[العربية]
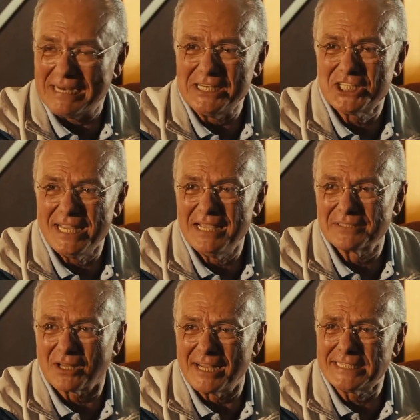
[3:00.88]
معلش هي
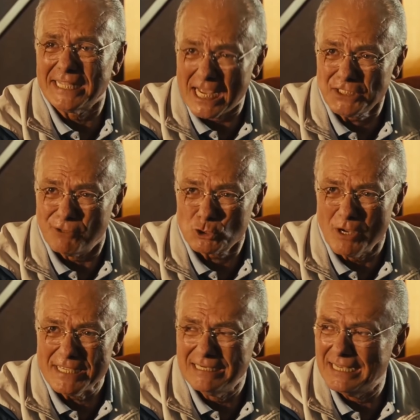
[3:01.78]
طريقتها ناشفه
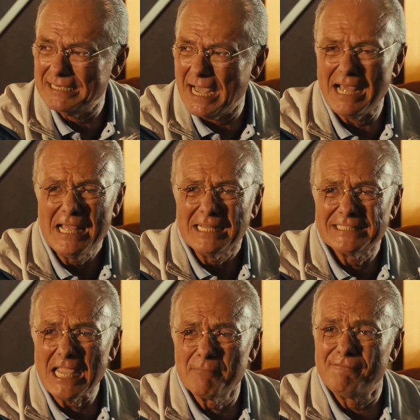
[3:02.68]
شويه لانها
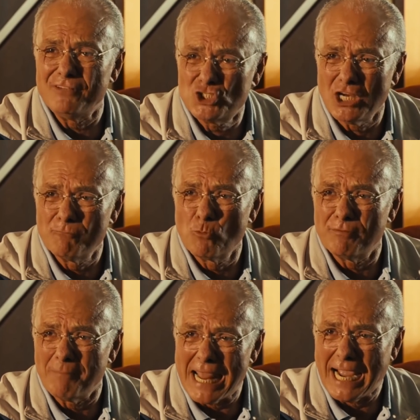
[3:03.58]
دايما في الجيم
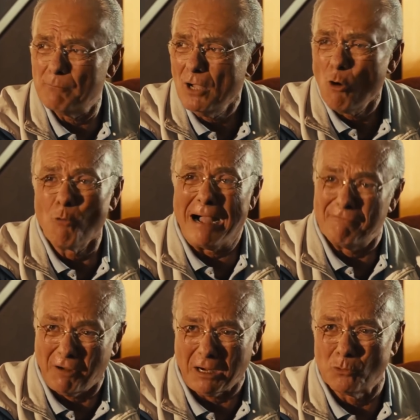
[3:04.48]
وفي الملاعب ومع
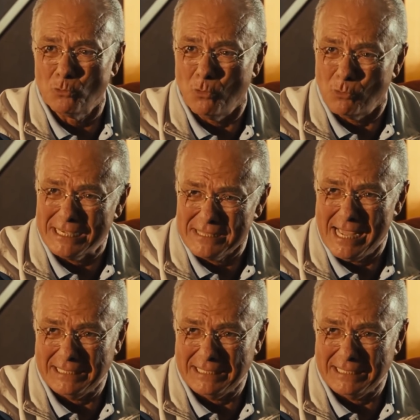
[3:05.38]
فرج وكده